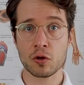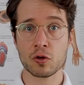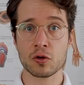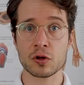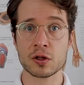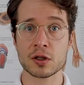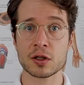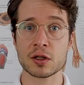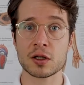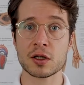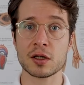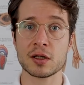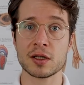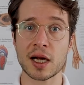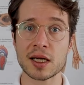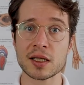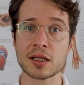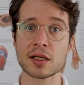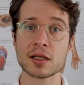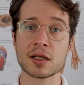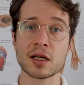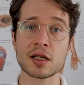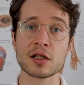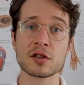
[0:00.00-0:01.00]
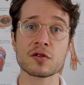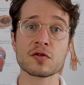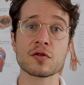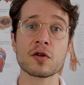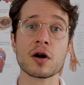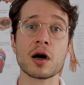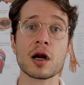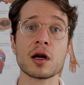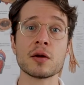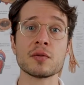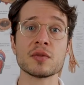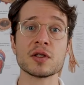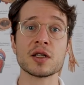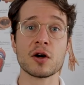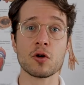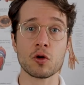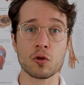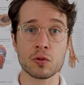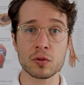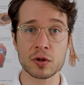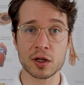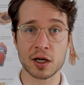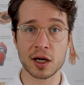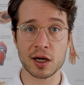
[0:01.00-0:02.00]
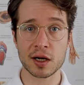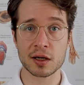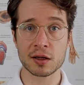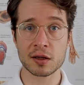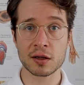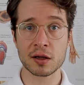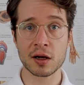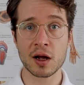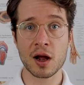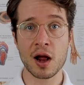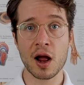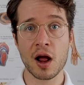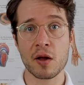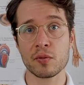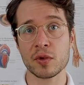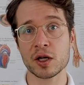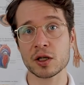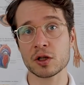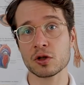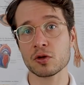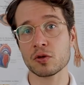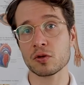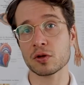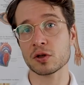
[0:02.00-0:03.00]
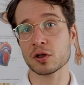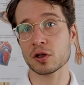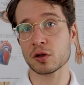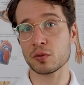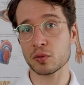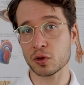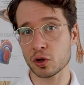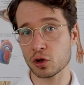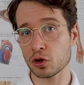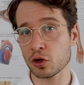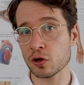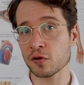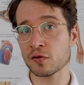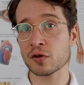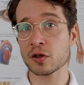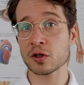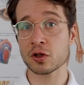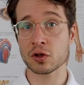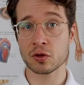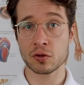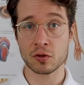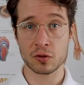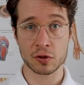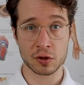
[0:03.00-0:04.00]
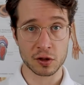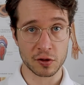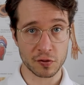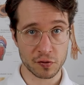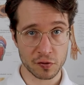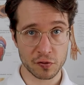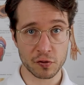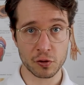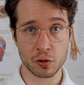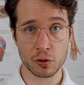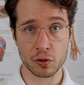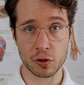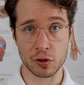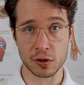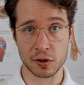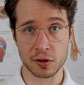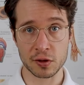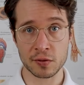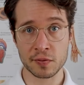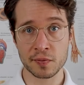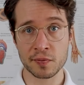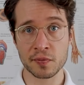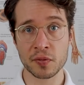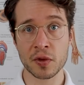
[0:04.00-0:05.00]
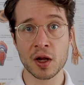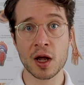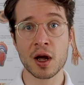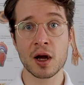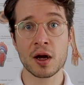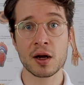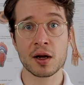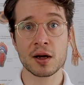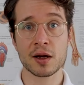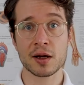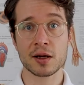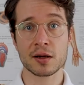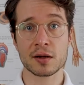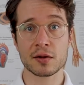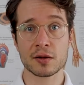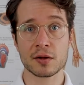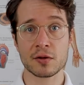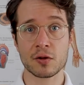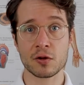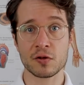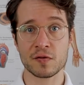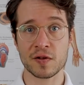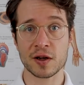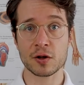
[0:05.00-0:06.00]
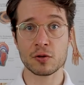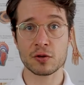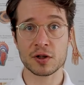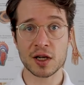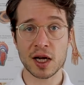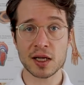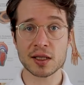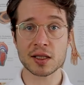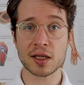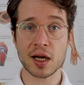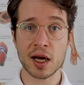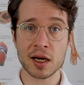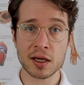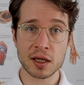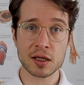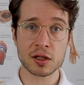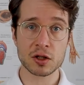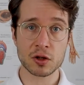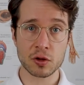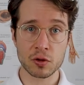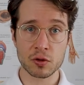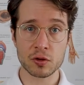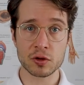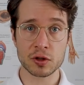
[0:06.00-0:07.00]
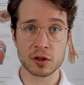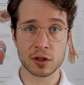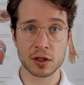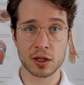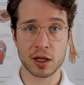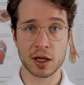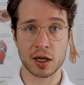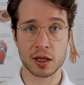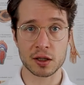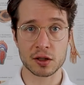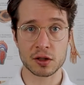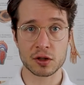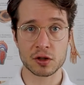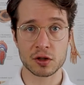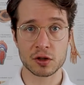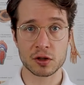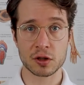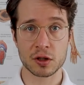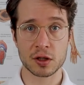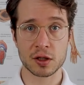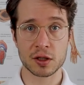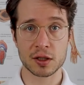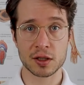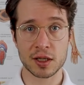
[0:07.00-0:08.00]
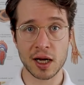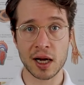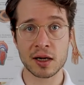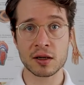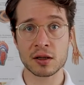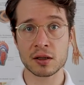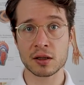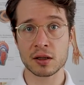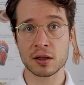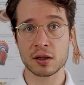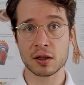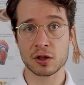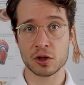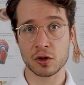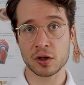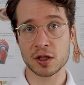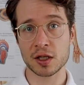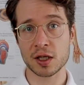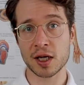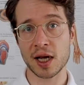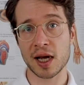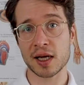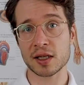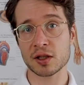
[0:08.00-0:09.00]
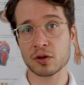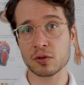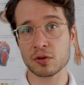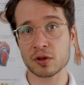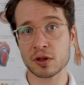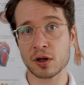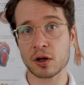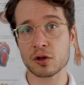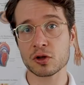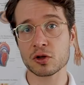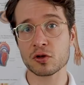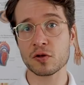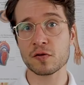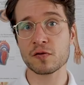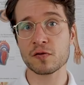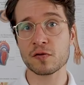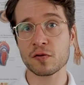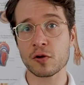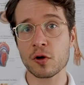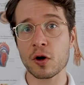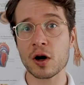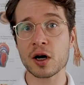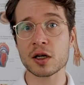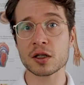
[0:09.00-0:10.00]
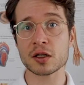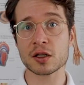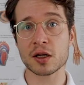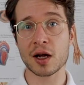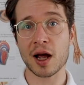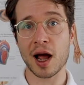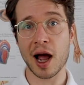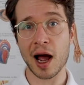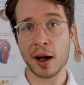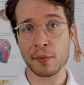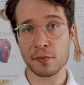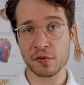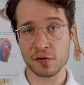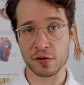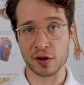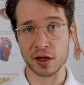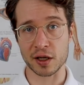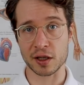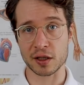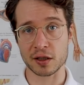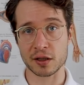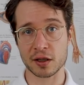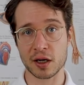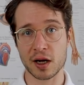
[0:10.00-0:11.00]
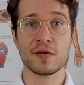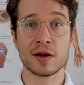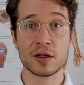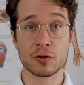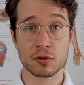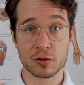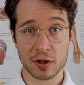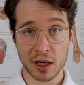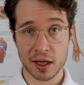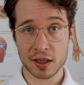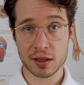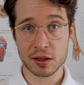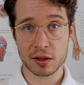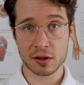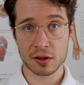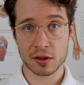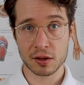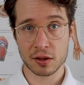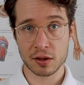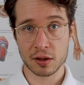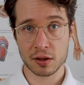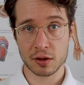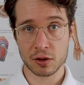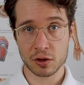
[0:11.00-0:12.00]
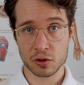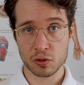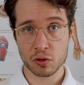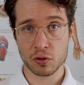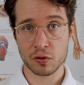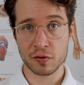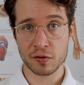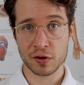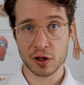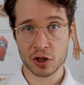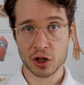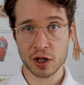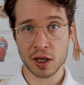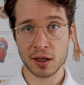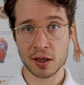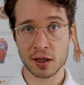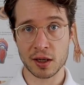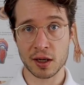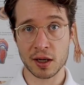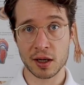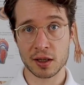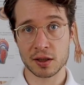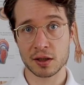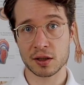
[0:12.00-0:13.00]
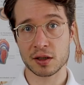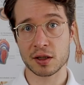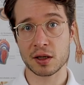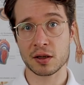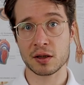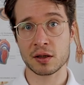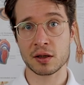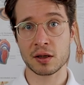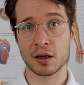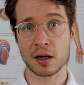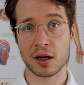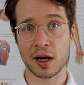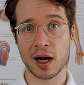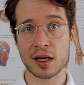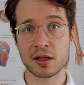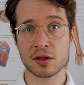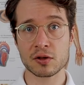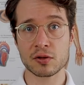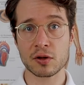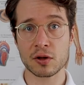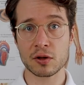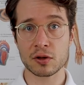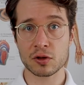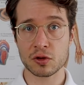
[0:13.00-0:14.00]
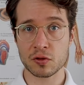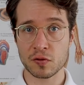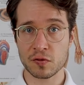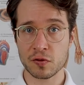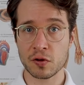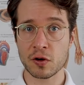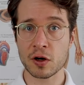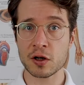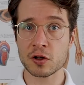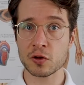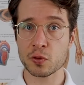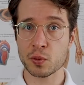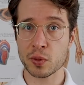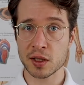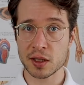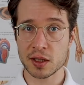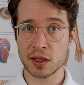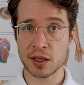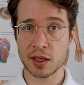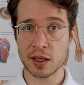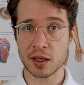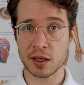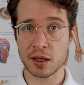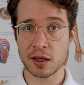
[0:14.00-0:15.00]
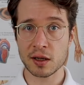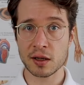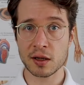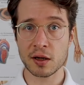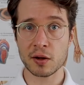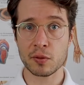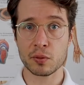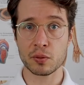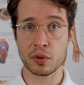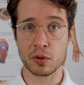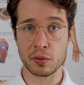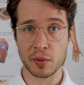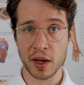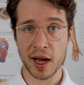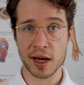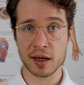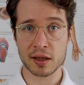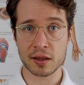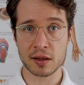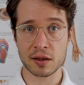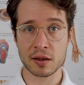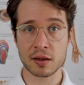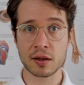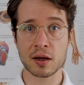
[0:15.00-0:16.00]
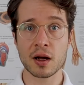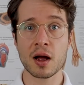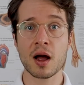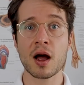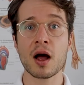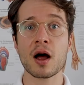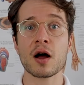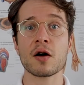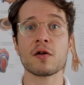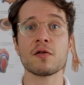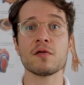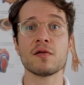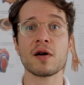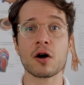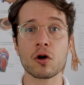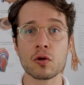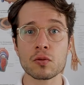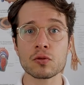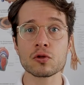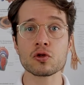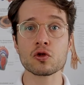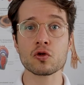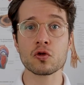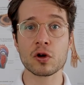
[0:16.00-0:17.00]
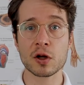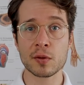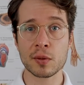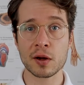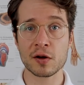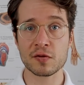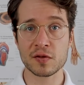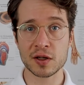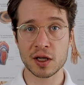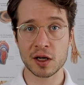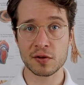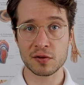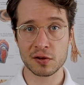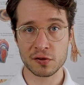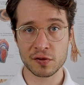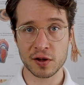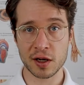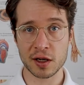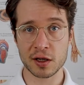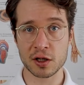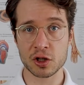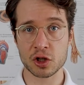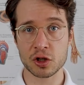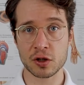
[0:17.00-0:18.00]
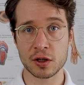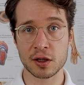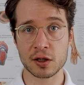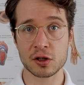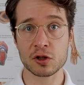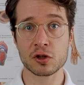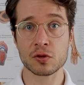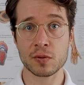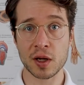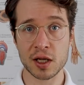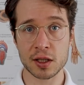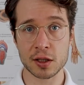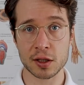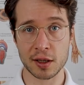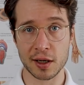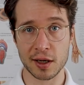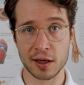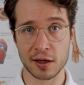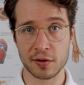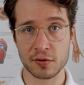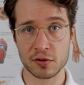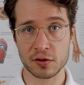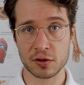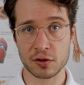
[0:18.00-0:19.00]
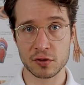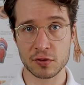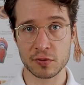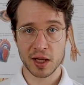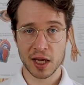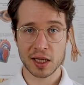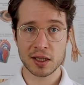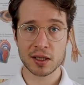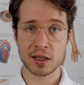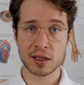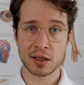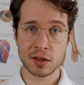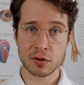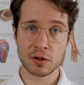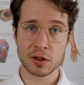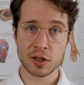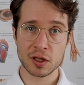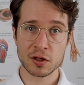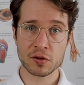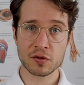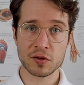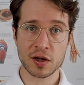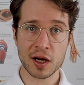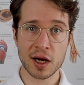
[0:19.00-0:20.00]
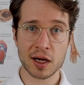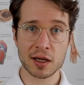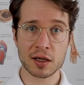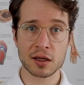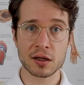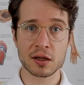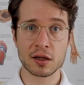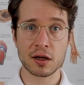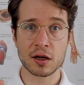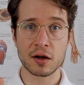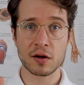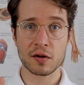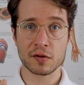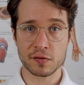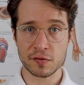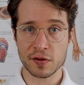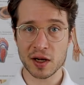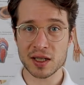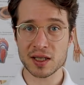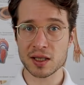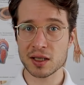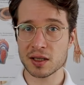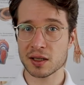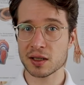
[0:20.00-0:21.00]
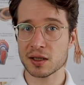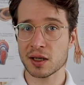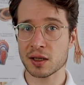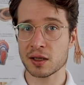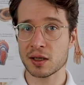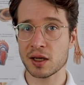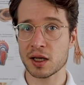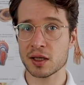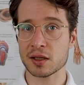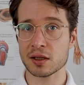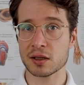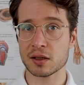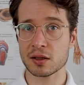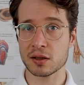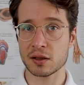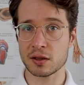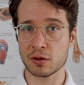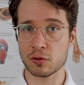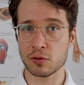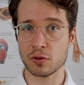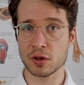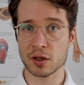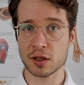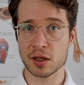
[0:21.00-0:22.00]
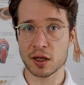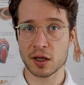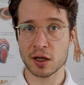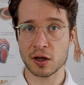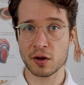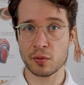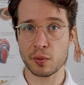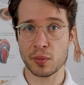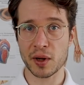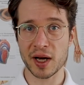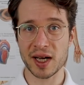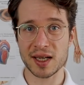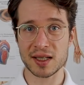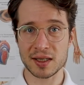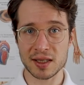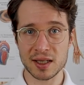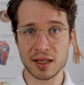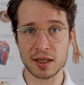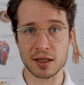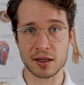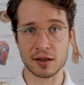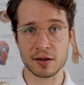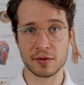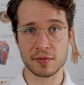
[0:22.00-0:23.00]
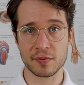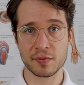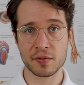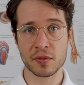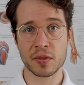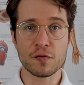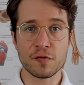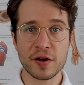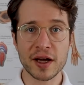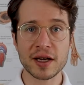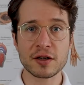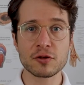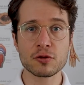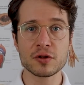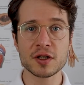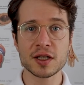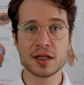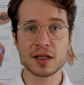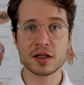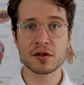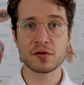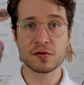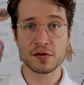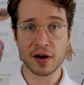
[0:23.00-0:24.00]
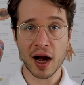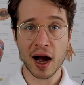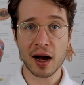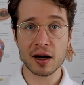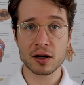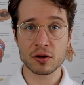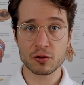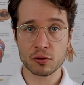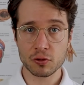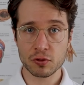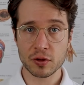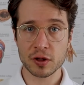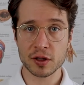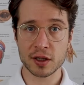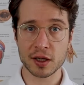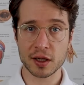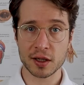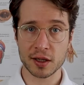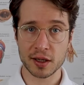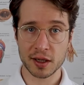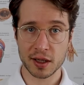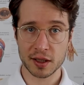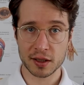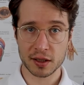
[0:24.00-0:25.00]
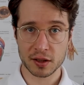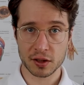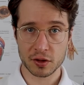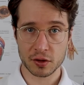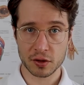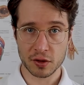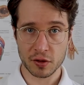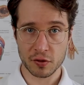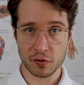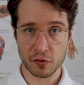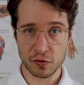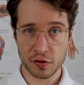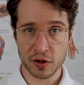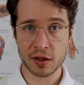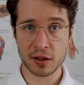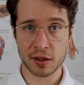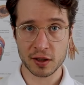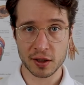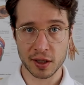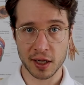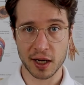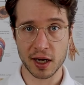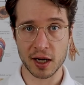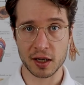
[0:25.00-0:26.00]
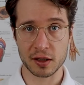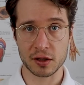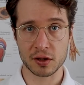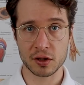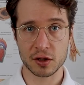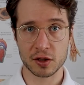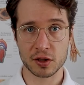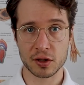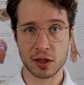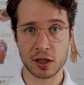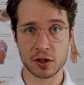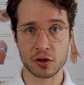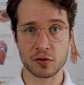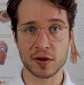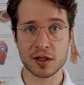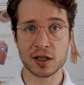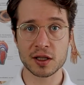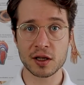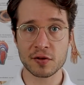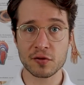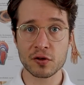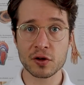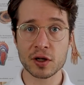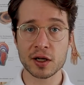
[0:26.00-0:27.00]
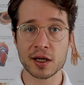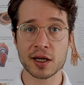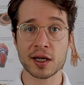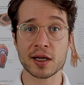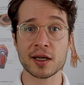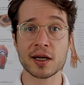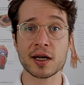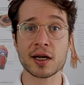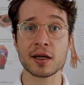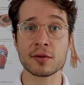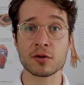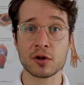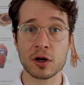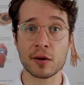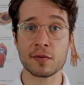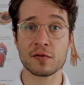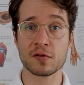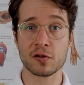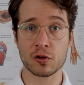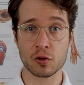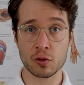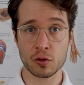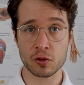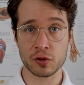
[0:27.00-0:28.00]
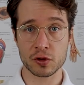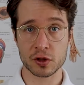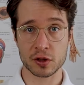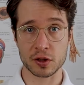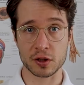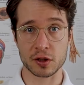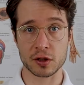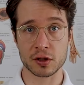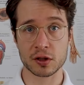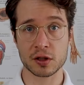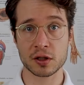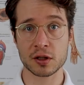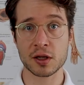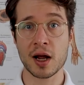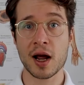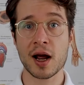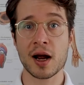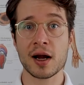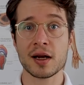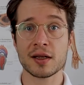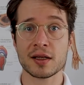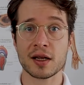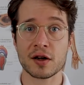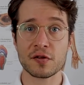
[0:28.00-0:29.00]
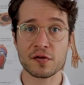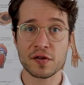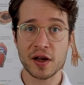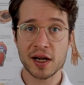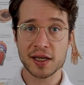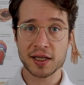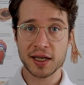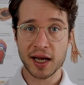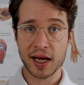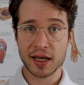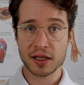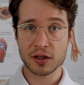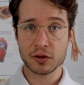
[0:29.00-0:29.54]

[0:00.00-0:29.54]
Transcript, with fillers: und das ist jetzt vor allem der Umgang mit unseren Bedürfnissen und Gefühlen. Und wenn du das anders lösen kannst, dann sollte der Erstdruck auch sofort abfallen. Wenn du das so verstanden hast, dann kannst du auch sofort bei dir bemerken, warum du immer wieder wie ferngesteuert zum Essen greifst. Jetzt ist natürlich die Frage, was ist denn jetzt die Ursache bei dir? Wenn du diese wahre Ursache jetzt finden kannst, also was da wirklich in deinem Kopf los ist, dann fällt der